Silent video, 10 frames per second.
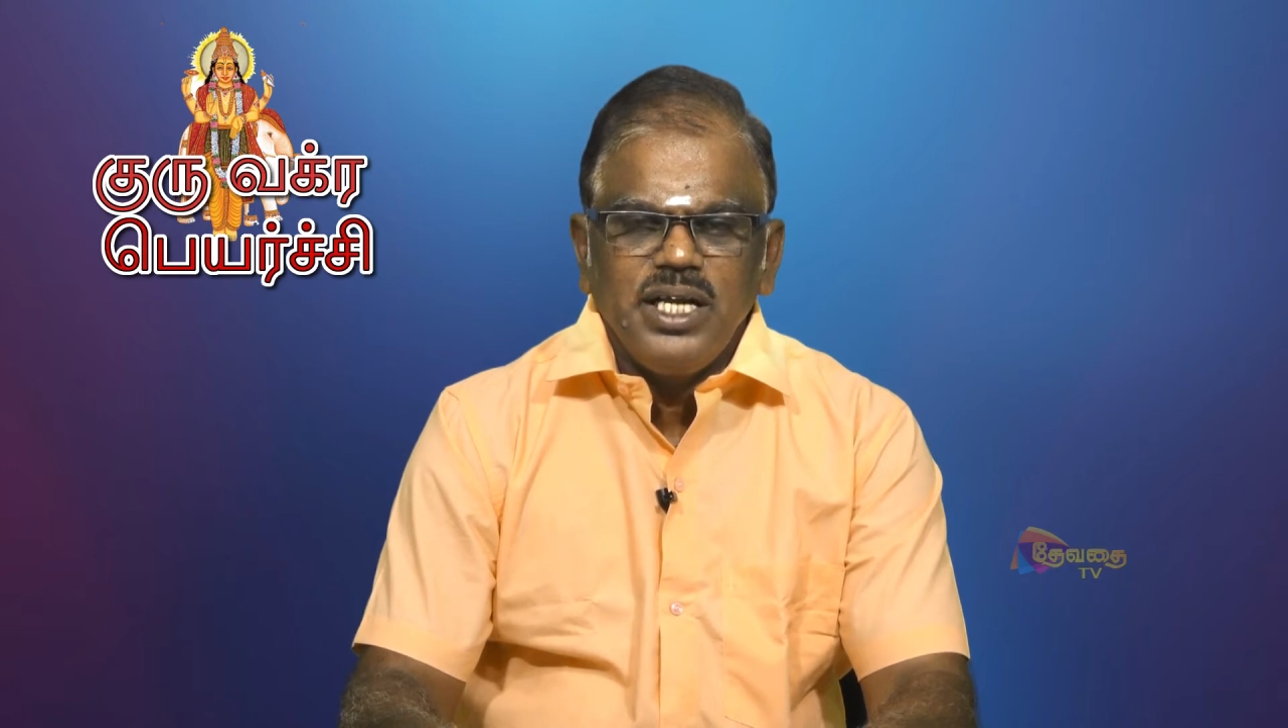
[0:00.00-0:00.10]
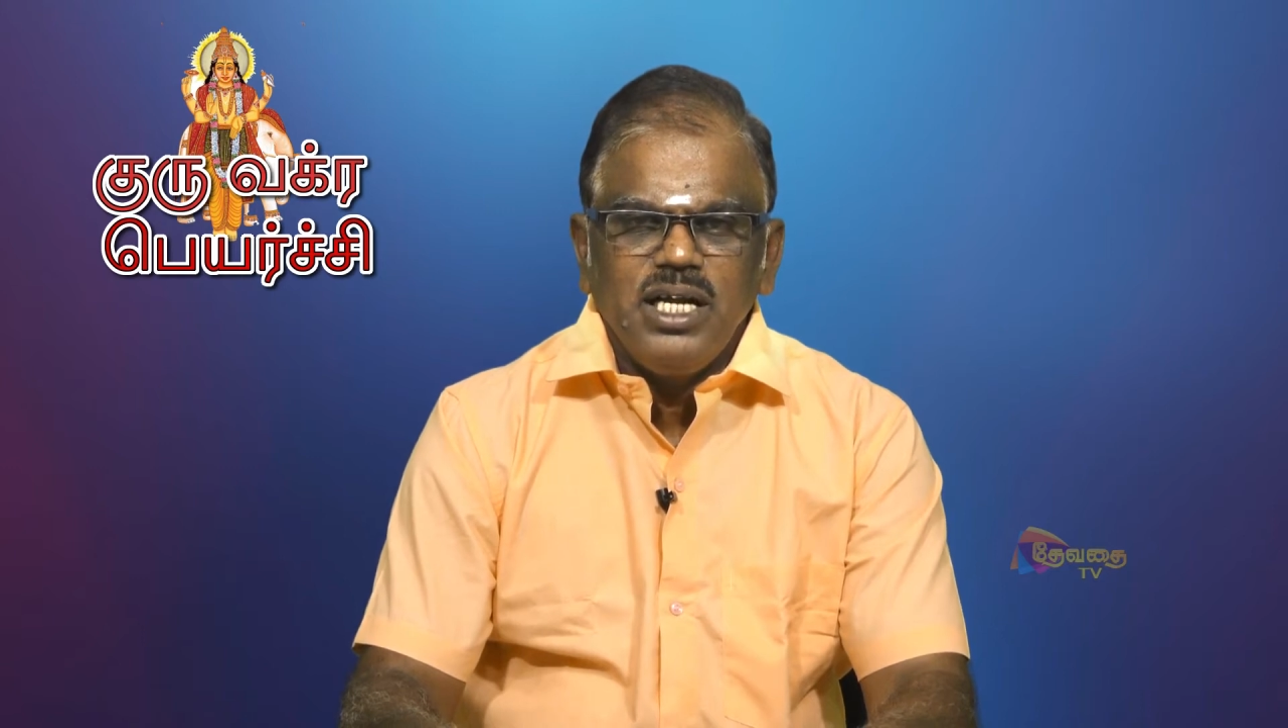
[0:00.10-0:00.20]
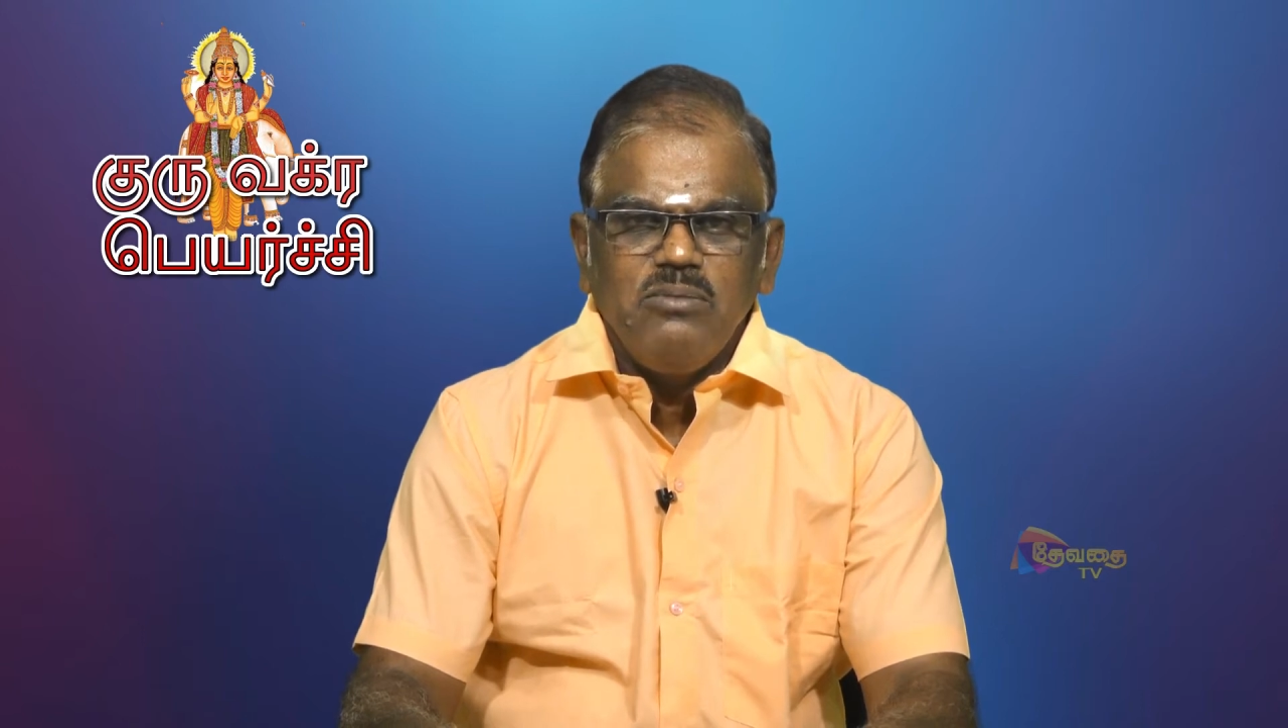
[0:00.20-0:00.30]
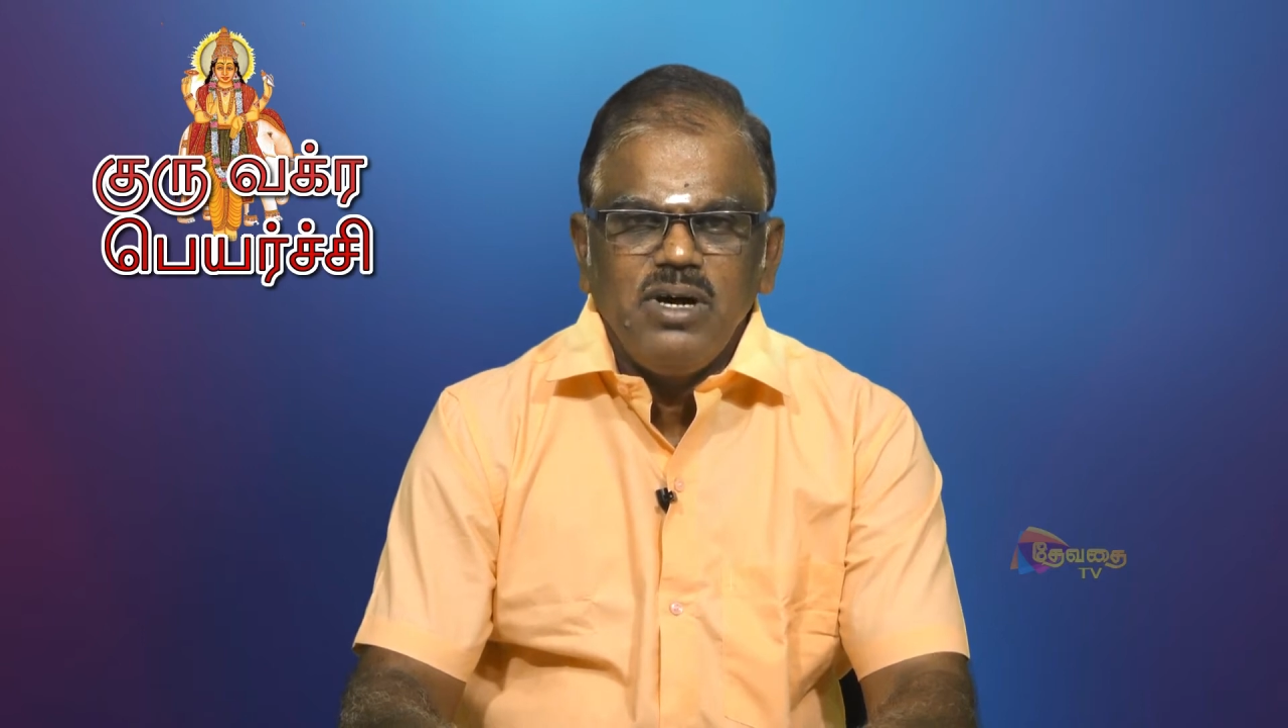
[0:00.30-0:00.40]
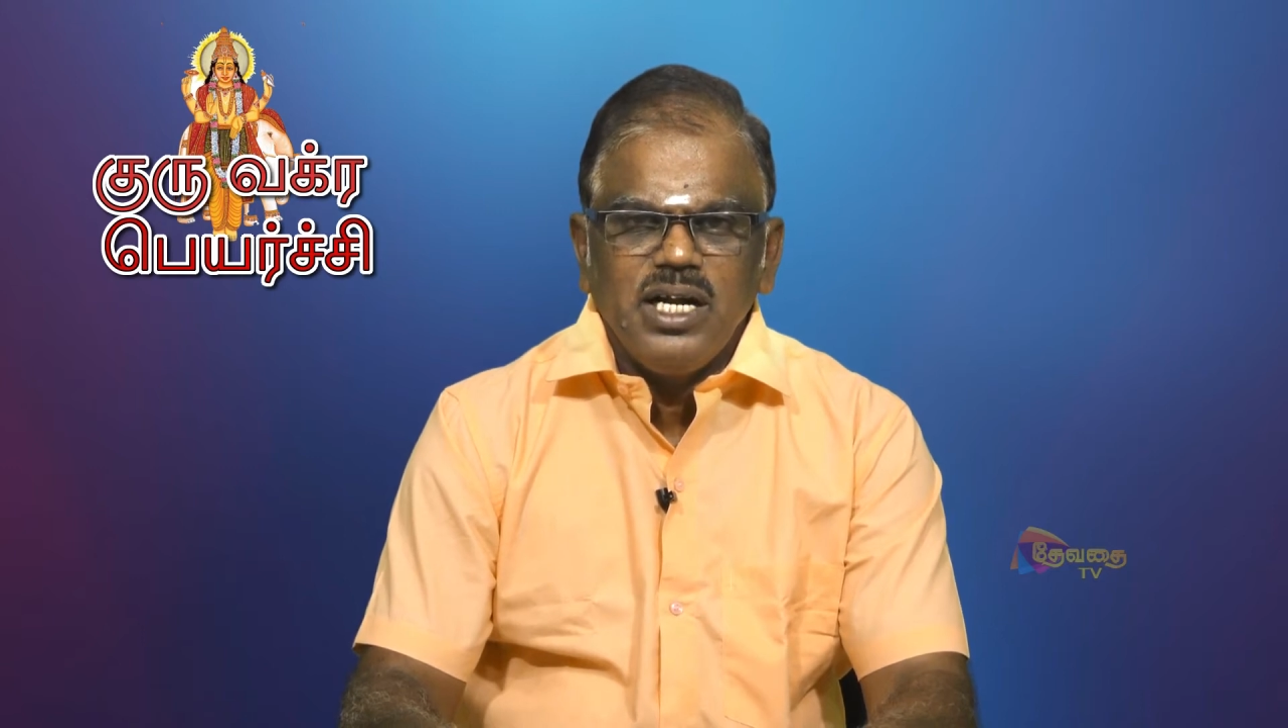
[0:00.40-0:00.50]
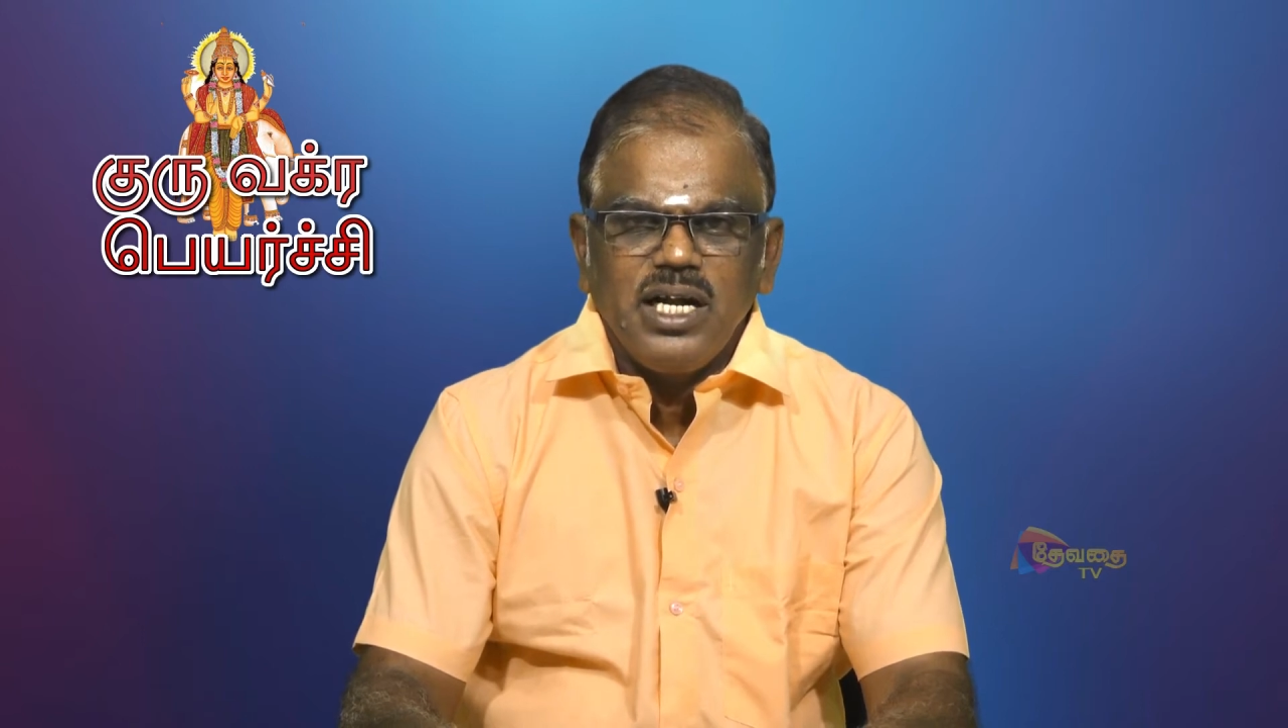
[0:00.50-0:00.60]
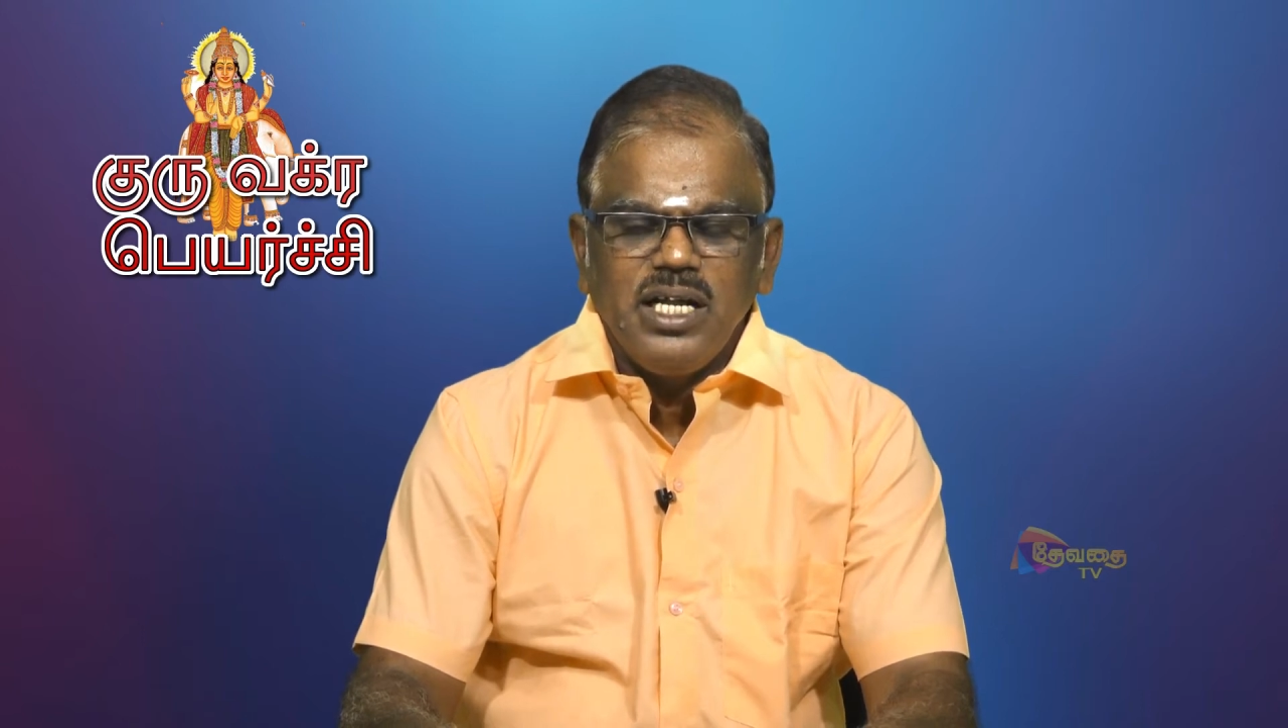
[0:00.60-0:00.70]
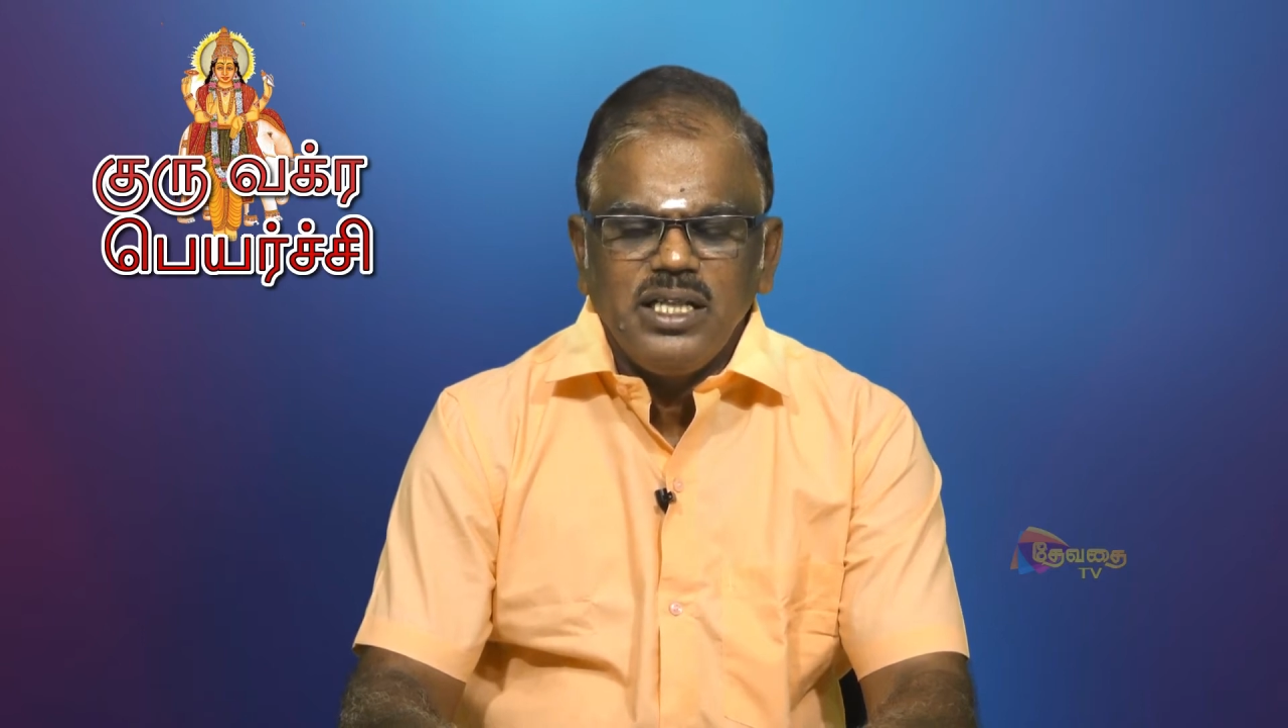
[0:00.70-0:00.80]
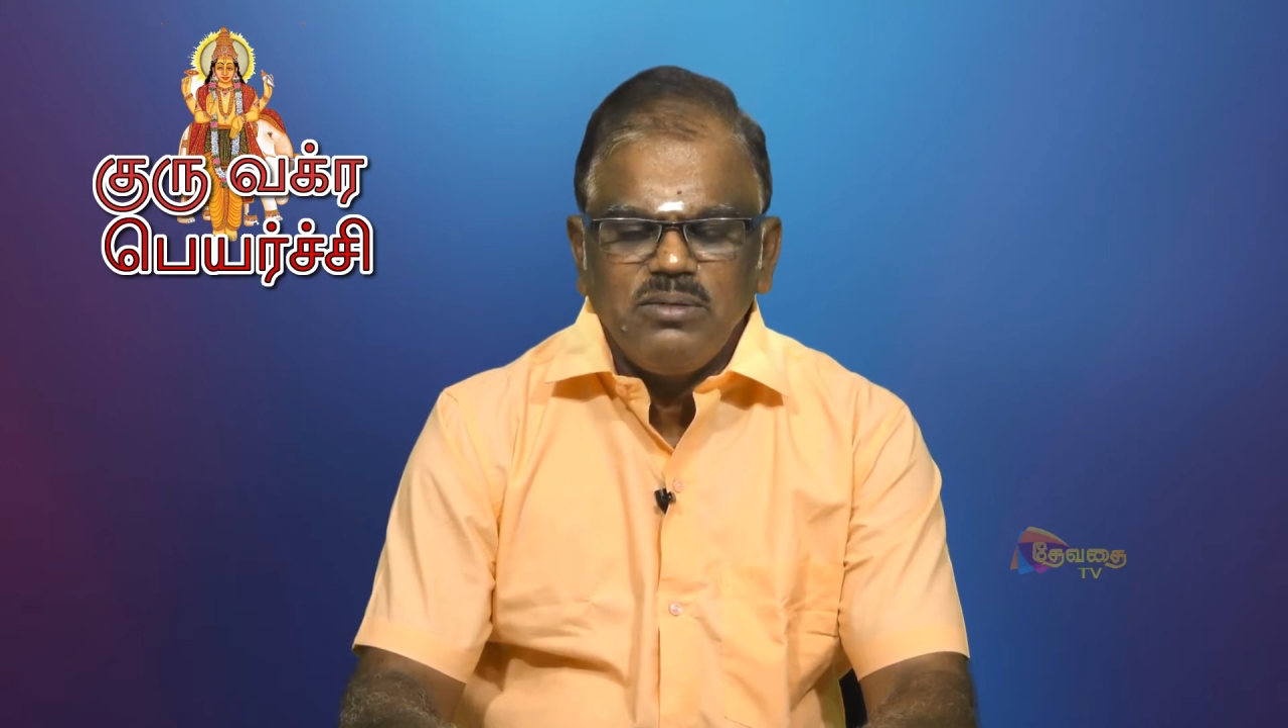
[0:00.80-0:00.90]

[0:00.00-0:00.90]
இயல்பான நிலையை